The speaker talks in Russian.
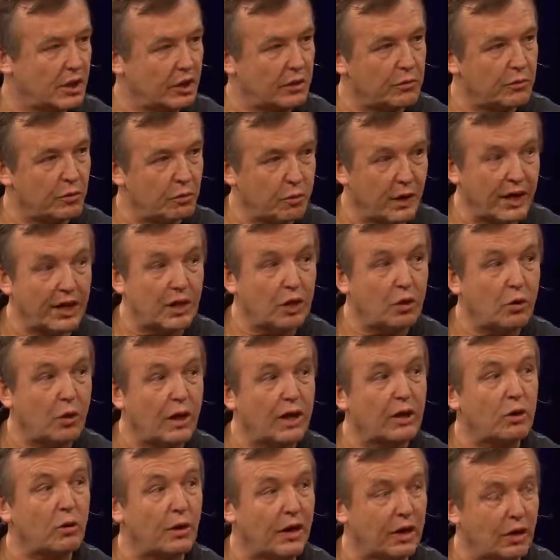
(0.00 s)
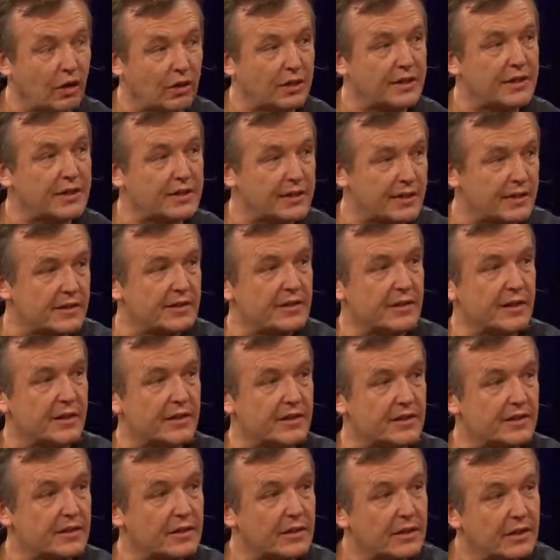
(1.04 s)
вакуумных туннелях.
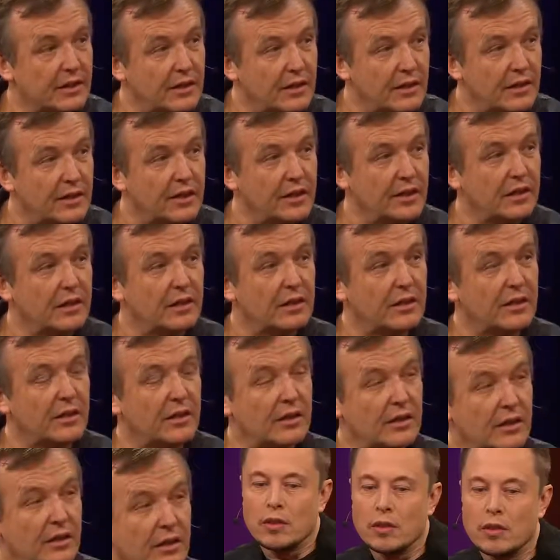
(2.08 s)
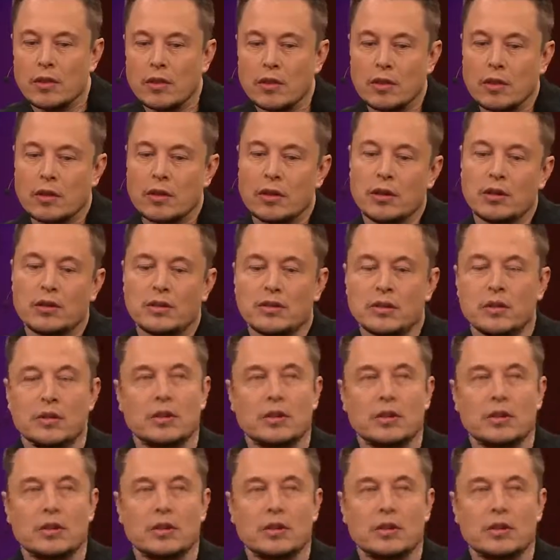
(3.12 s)
Совершенно верно.